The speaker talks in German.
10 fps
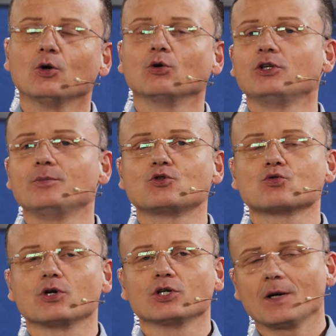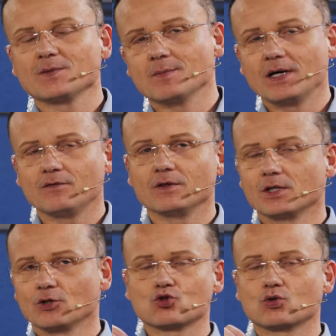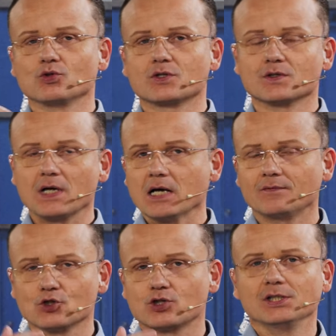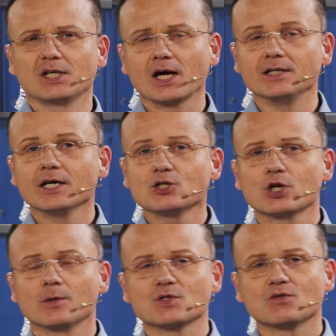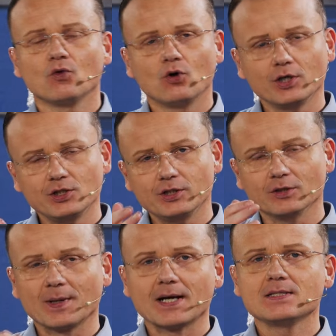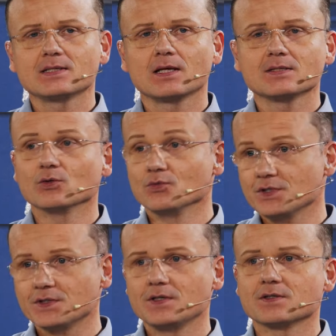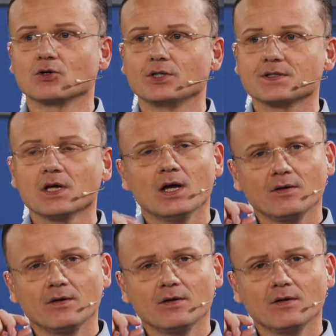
Und liebe Zuschauer, ich habe es am Anfang ja ganz kurz gesagt, wir stellen drei Dashcams vor in jeder Preisklasse und Sie sehen es auch jetzt.